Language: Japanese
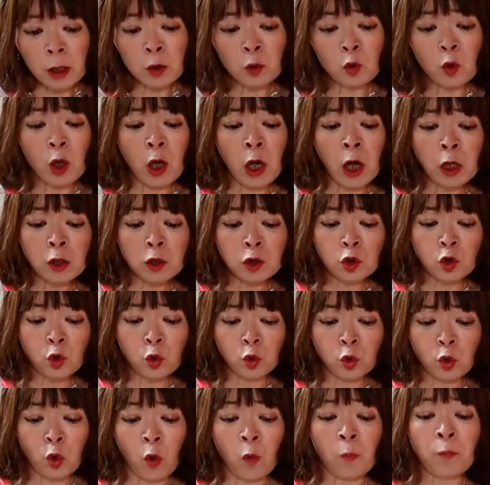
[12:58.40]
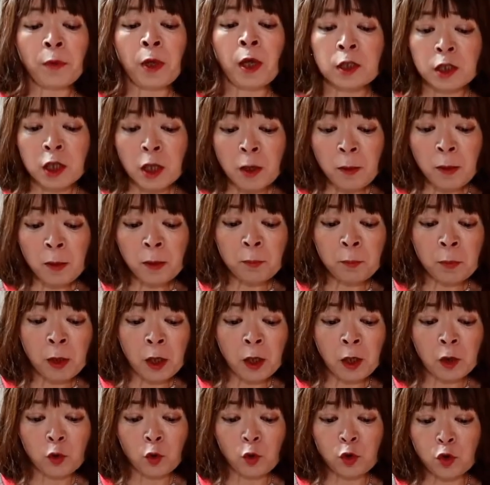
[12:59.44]
間の感情と生
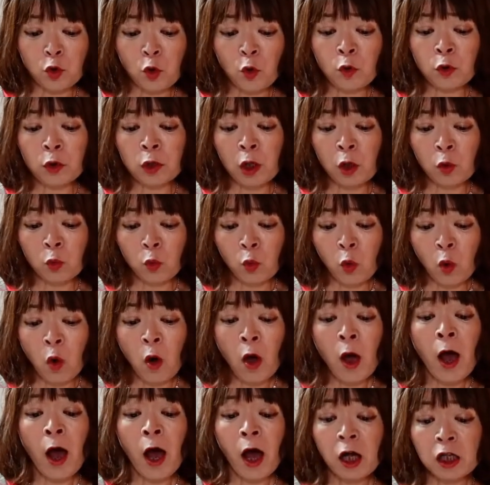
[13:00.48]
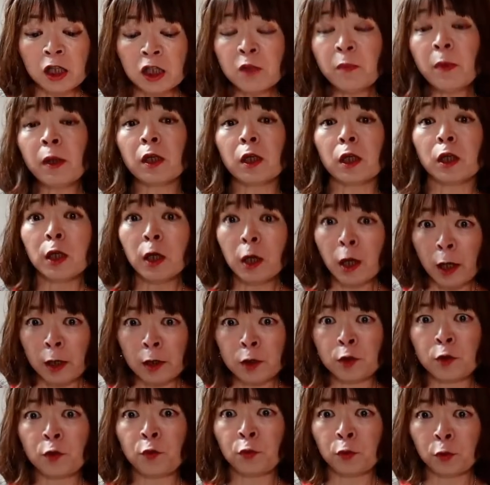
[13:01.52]
命の尊厳を初めて理
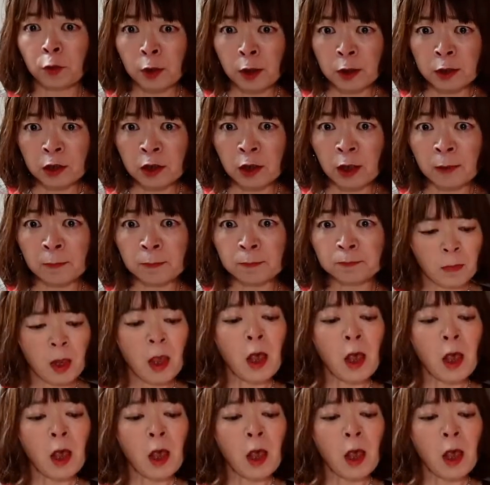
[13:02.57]
解するのでした。